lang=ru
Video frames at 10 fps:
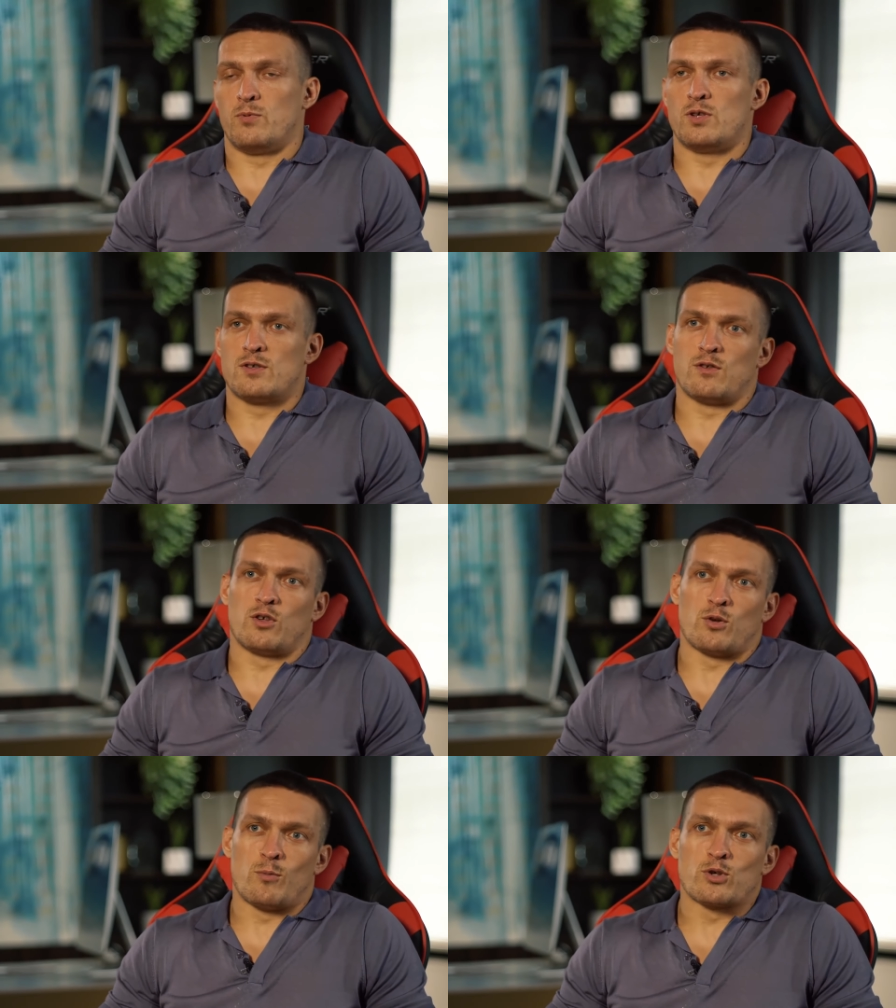
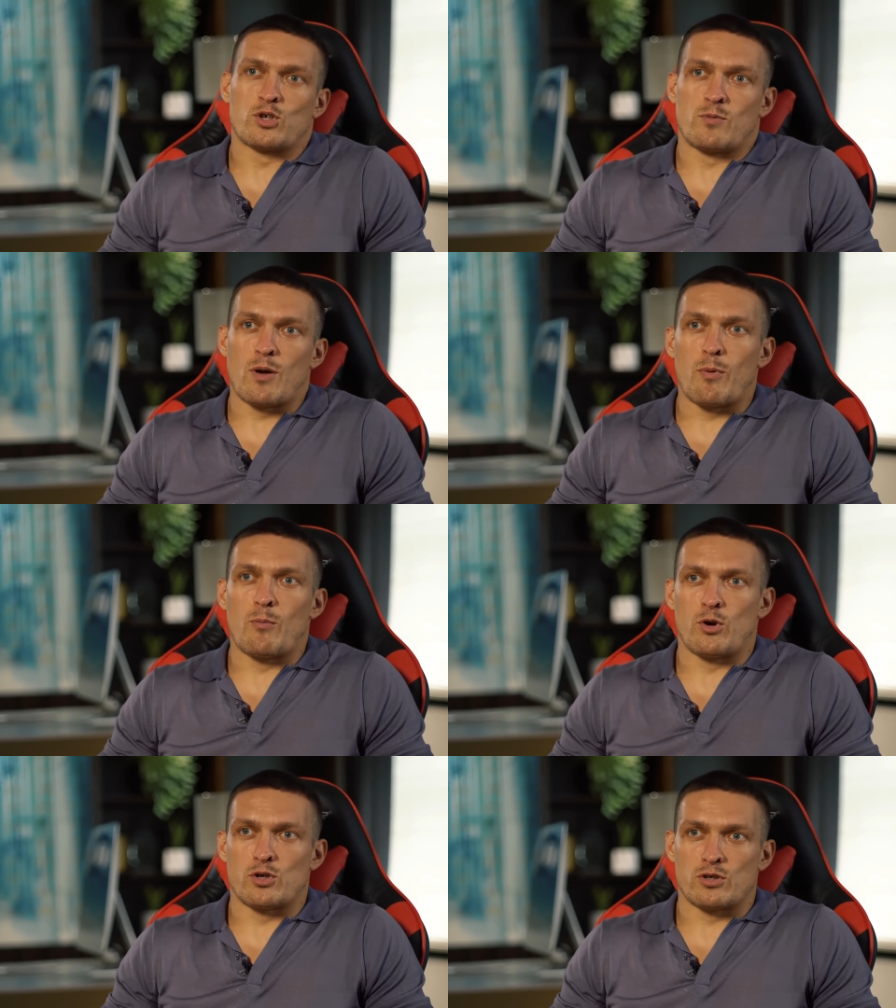единственный, кто может мне
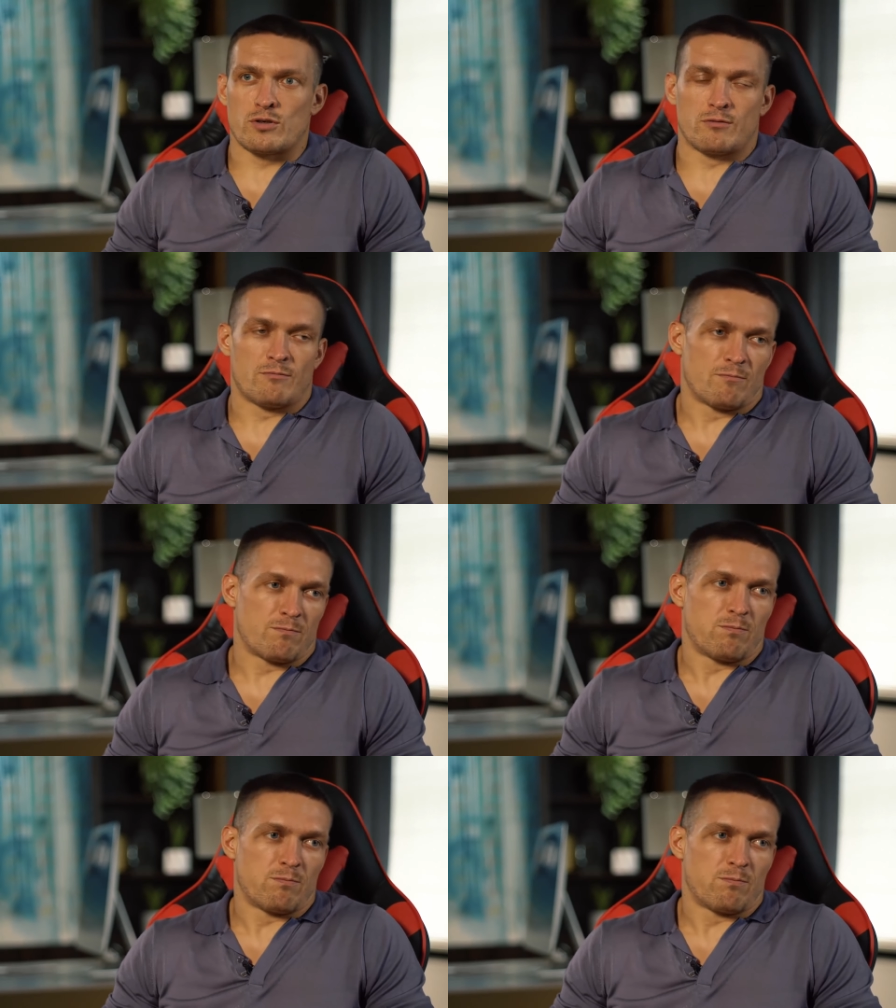помочь э,